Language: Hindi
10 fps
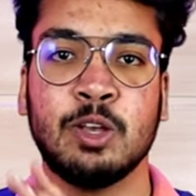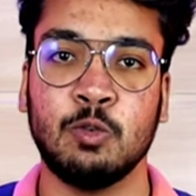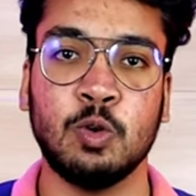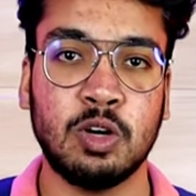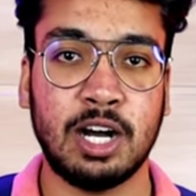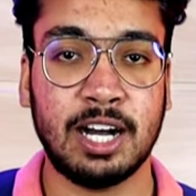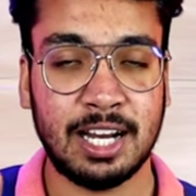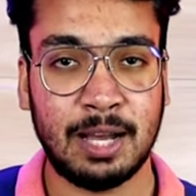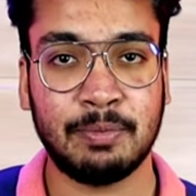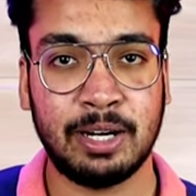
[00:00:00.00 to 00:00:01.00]
वो
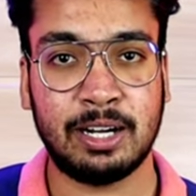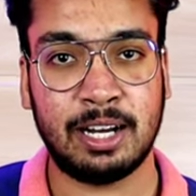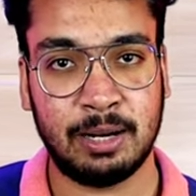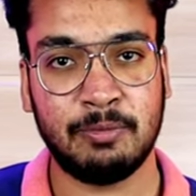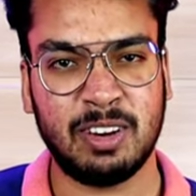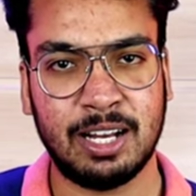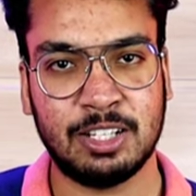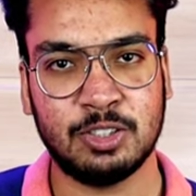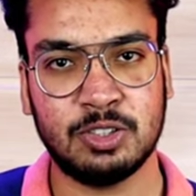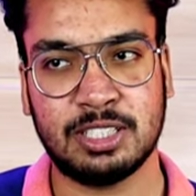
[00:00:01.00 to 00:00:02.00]
अगर आपके ट्रिप
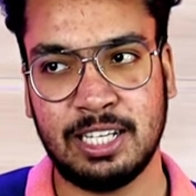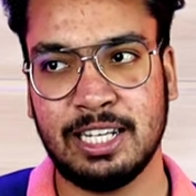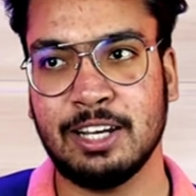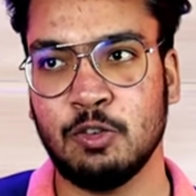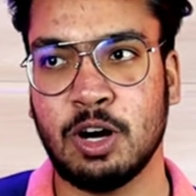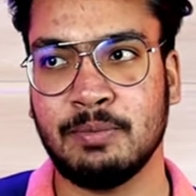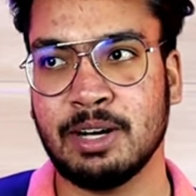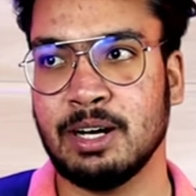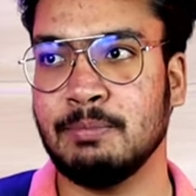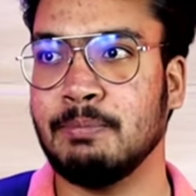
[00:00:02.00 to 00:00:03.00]
वाला जो सीन है वो
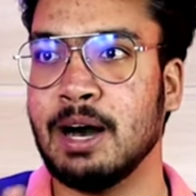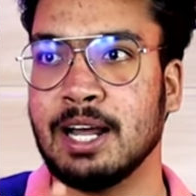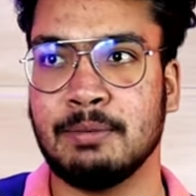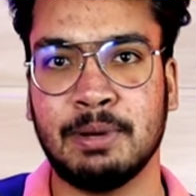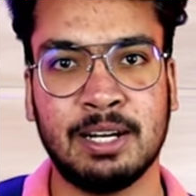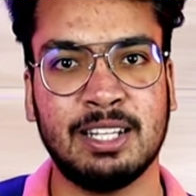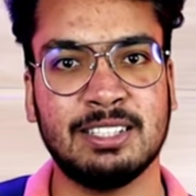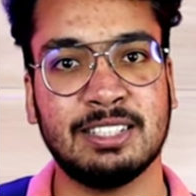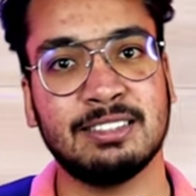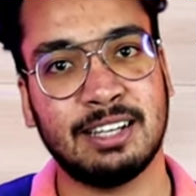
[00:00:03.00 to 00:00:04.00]
आपका बारह पंद्रह
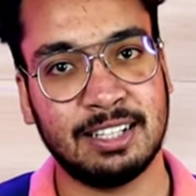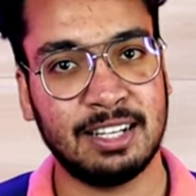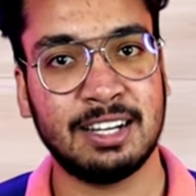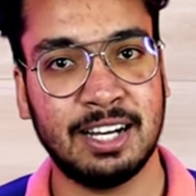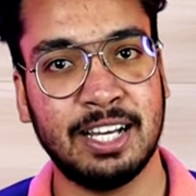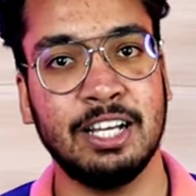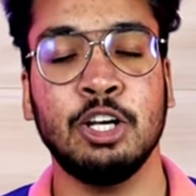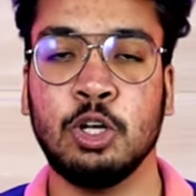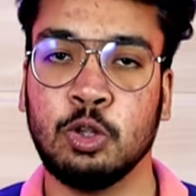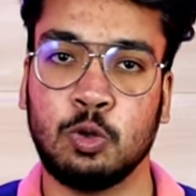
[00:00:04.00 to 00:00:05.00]
दिन से ज़्यादा का है
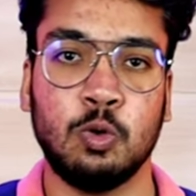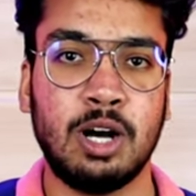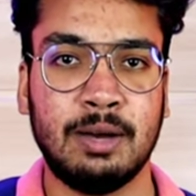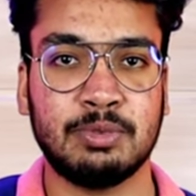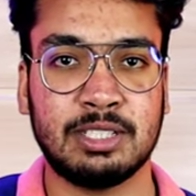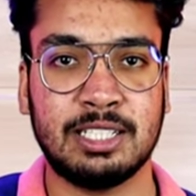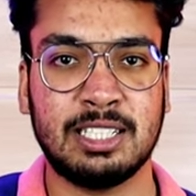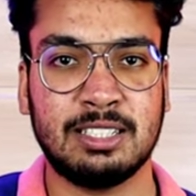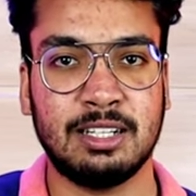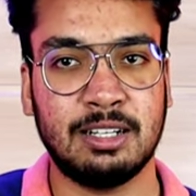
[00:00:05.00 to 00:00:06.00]
तो आप
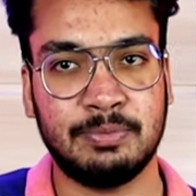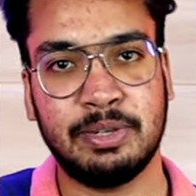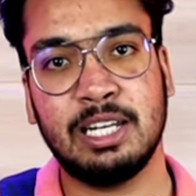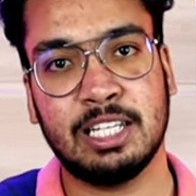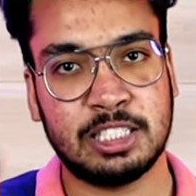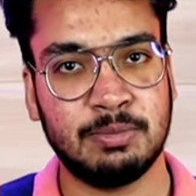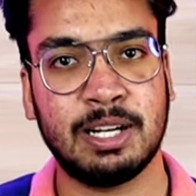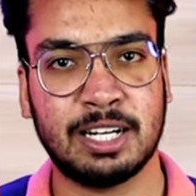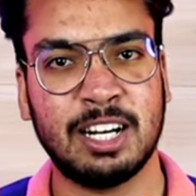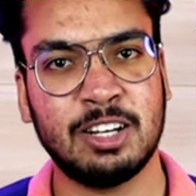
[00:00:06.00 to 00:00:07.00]
सजेस्ट अपनी लिस्ट में
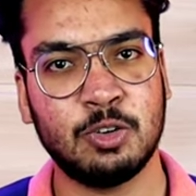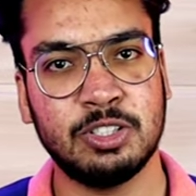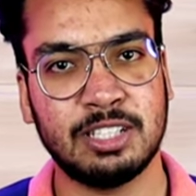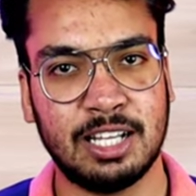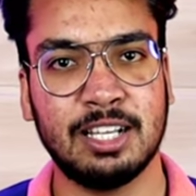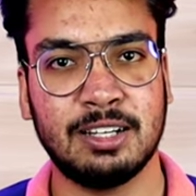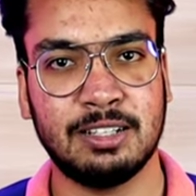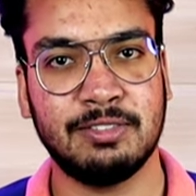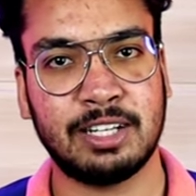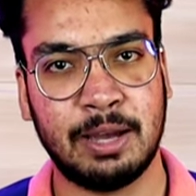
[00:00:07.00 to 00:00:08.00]
रखना कोई ज़्यादा
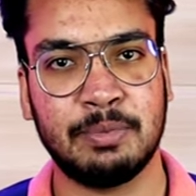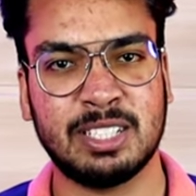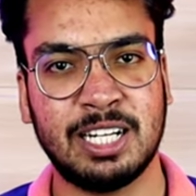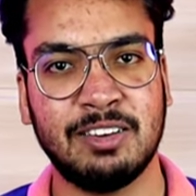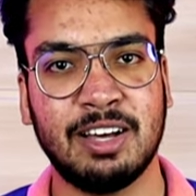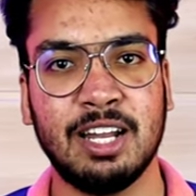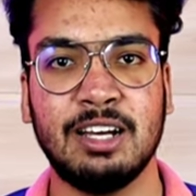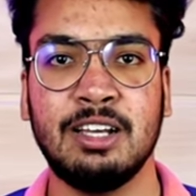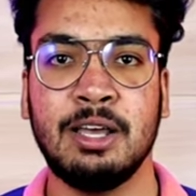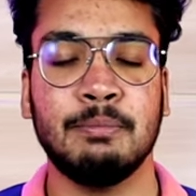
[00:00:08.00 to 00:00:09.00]
कैपेसिटी वाला
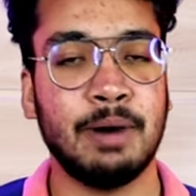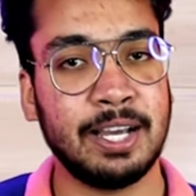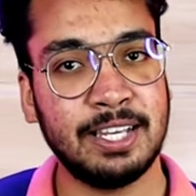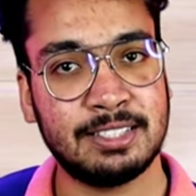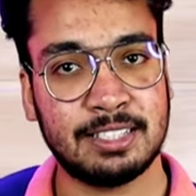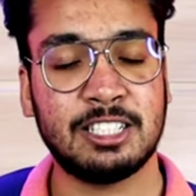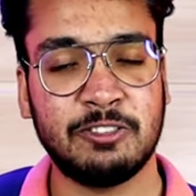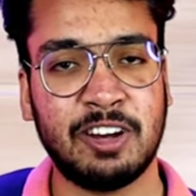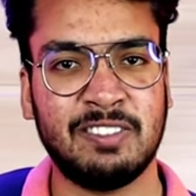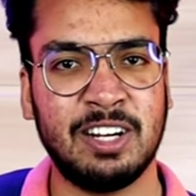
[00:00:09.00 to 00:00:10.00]
बाकी ये
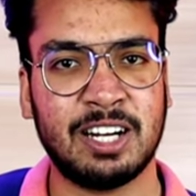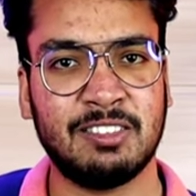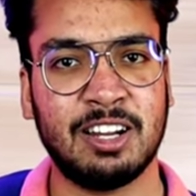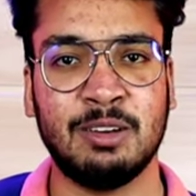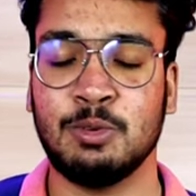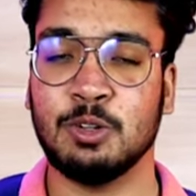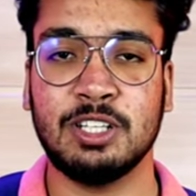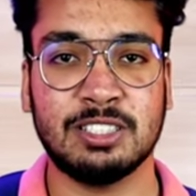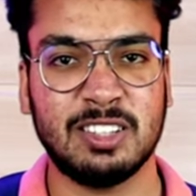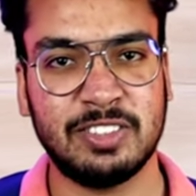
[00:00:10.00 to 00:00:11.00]
फाइव लीटर वाला मोर
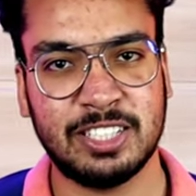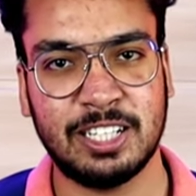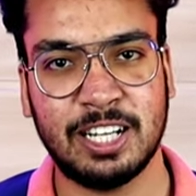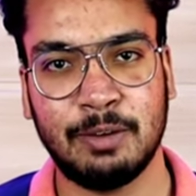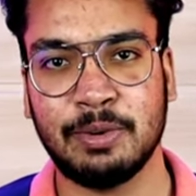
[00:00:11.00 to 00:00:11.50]
देन सफिशेंट है